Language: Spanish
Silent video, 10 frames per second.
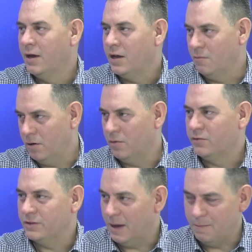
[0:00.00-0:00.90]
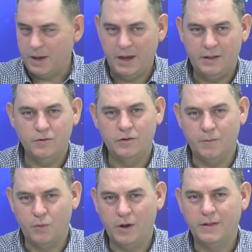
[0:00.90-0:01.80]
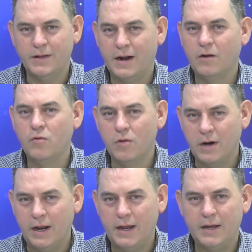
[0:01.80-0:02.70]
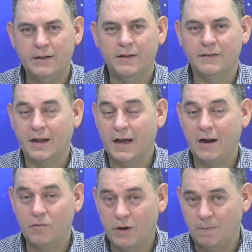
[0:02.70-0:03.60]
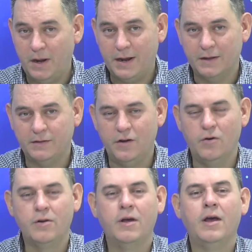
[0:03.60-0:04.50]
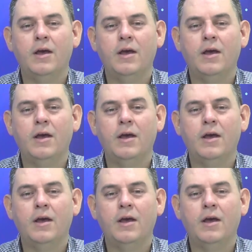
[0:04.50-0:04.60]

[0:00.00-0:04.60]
Y bueno, también donde puedan dar algún clic, descargar alguna aplicación